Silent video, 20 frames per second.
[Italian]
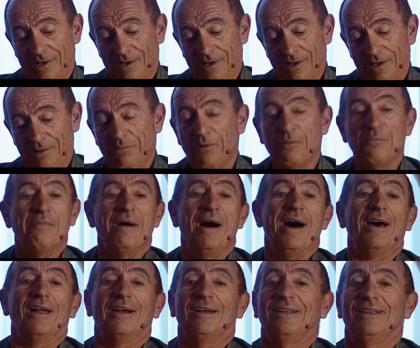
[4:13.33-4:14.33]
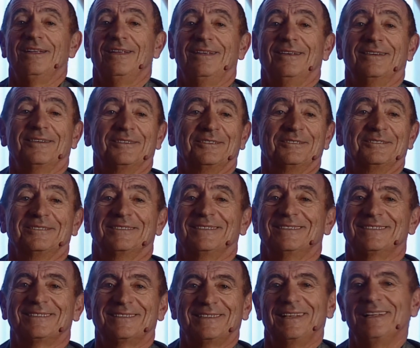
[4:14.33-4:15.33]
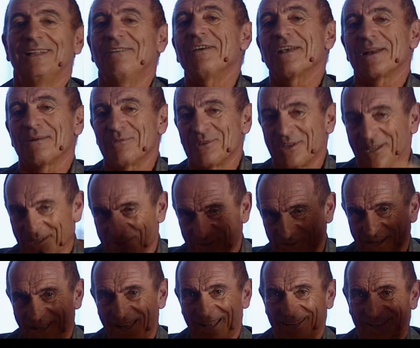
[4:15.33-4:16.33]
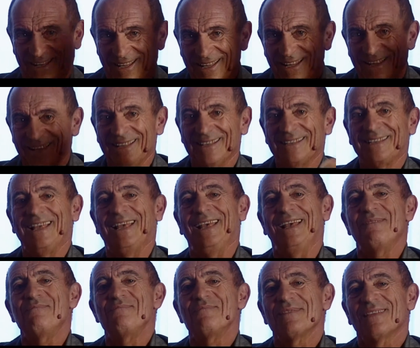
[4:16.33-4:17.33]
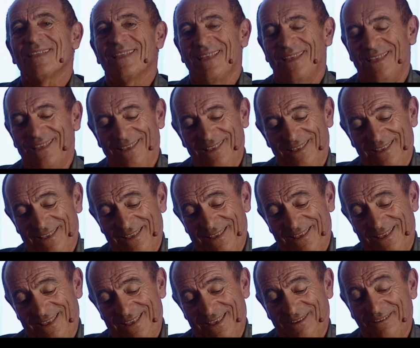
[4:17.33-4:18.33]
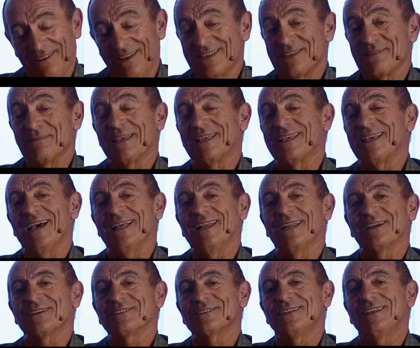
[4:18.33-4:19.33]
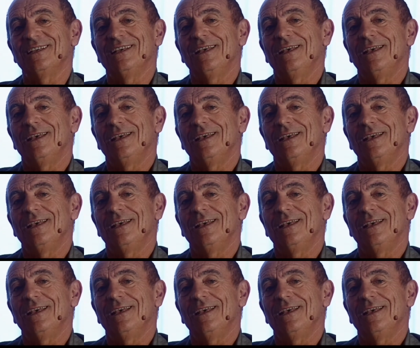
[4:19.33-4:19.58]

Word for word: eh, Bob Marley con la vera musica solare che eh, ecco la giamaicana così.